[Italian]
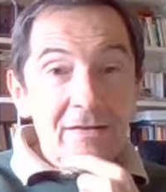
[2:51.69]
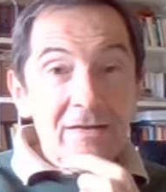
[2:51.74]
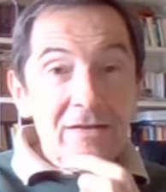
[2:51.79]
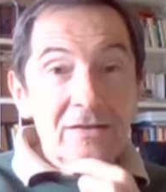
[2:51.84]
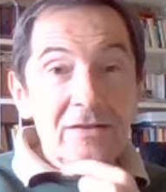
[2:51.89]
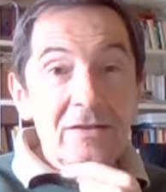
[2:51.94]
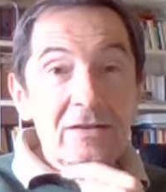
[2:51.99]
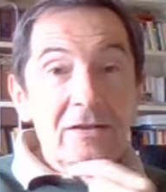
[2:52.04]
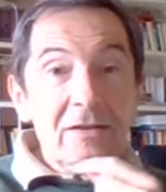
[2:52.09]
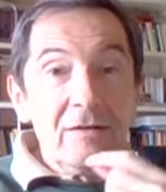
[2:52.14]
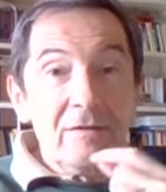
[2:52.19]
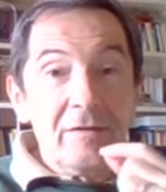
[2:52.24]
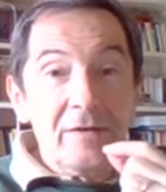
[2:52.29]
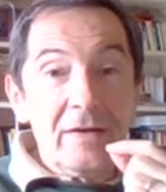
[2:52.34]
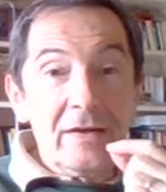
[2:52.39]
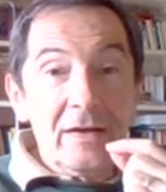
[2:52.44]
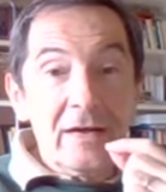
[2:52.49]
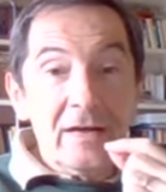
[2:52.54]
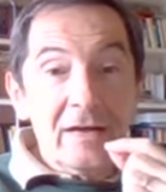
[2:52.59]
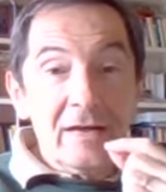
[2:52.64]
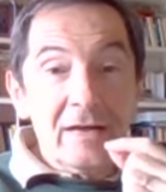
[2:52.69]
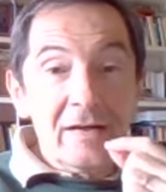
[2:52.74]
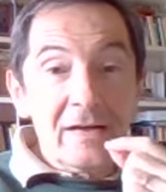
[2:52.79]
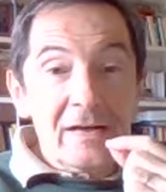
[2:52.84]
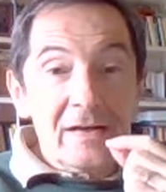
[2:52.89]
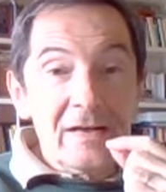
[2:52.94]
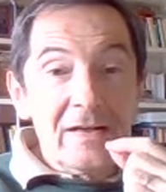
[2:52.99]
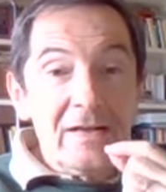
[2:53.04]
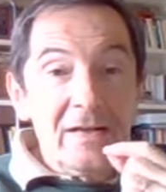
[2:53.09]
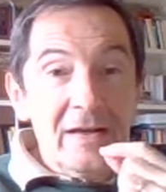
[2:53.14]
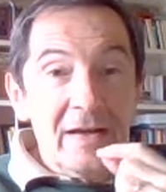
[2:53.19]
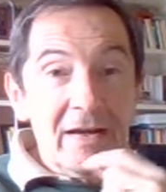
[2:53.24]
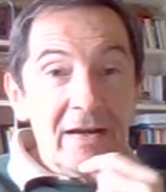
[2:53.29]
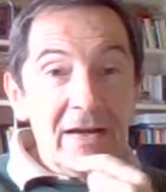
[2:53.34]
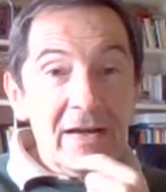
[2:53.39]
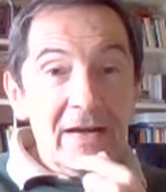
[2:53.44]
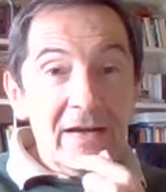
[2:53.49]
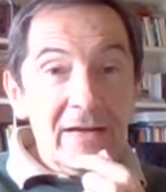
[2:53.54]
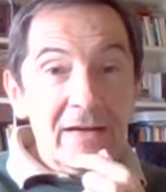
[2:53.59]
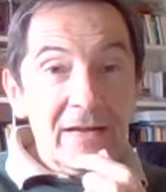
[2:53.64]
significa
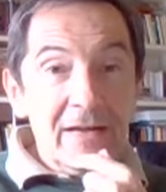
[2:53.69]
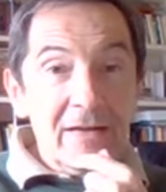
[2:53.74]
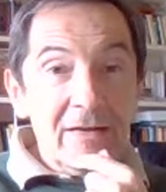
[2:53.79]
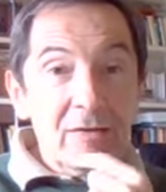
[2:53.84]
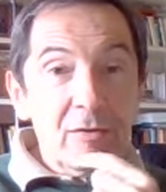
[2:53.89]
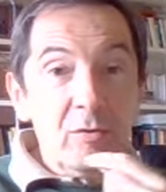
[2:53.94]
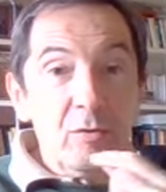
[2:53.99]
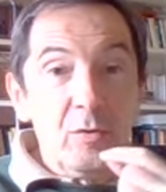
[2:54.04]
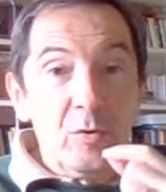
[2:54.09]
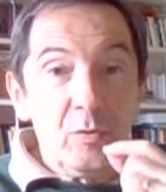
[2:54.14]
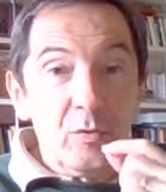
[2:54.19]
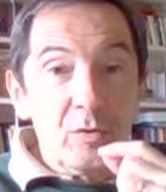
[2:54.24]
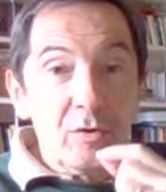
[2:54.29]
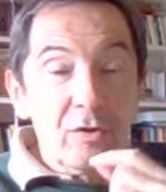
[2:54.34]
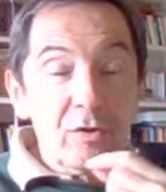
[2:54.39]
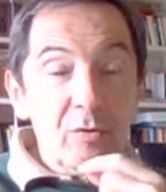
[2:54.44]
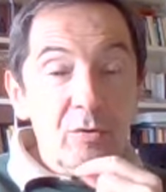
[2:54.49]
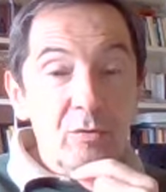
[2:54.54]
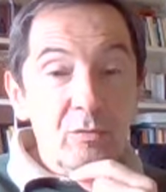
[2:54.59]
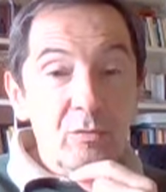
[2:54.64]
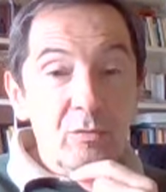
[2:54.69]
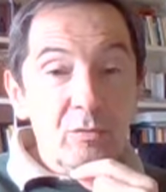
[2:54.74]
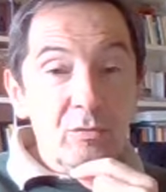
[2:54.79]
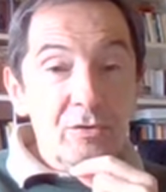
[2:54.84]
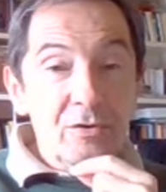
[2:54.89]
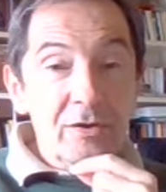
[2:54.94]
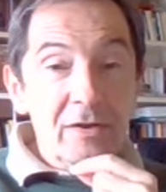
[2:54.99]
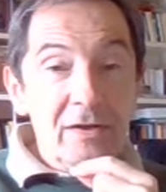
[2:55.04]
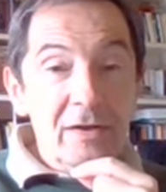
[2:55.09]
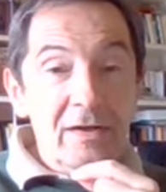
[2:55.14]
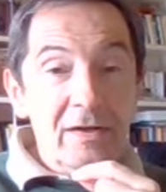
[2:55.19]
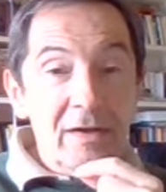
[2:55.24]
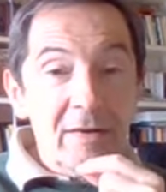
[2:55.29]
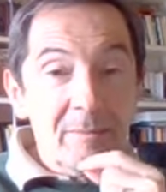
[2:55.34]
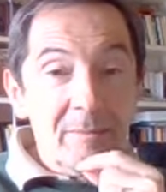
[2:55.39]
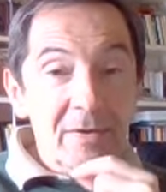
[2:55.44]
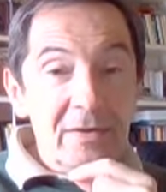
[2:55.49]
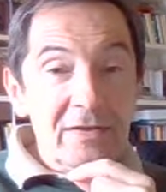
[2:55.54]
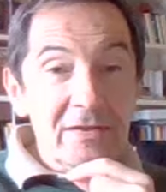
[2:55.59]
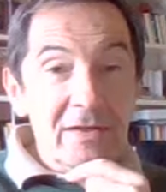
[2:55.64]
rinnegare, non riconoscere la
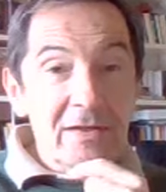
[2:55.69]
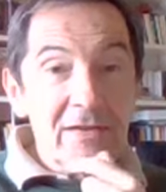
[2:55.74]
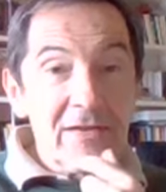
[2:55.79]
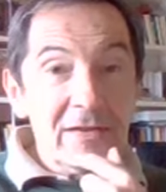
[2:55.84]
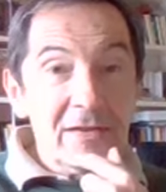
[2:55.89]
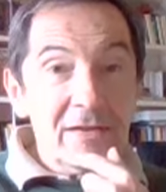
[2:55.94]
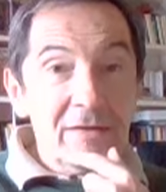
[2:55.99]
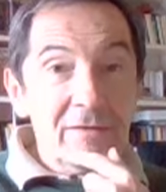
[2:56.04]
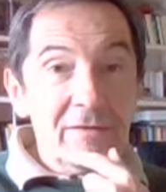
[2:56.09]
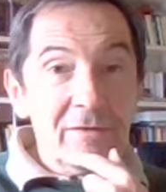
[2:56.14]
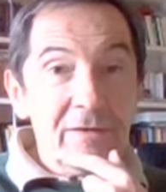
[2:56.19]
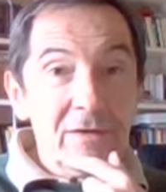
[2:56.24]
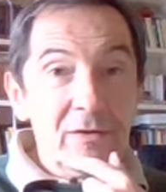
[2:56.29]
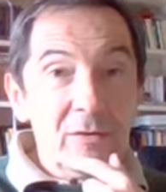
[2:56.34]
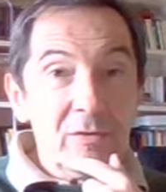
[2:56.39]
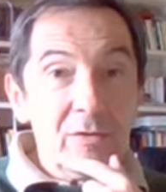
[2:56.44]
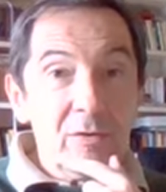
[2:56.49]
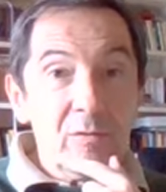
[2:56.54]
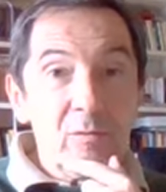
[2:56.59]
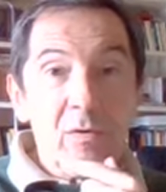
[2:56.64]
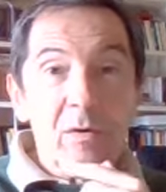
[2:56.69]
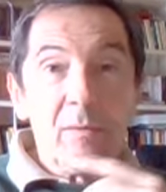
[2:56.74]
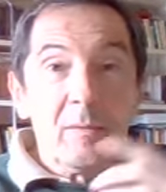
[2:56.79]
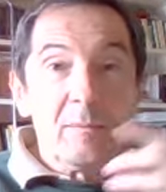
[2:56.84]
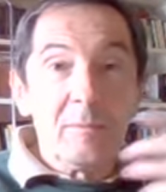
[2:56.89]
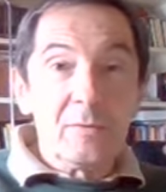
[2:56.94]
presenza del figlio dell'uomo.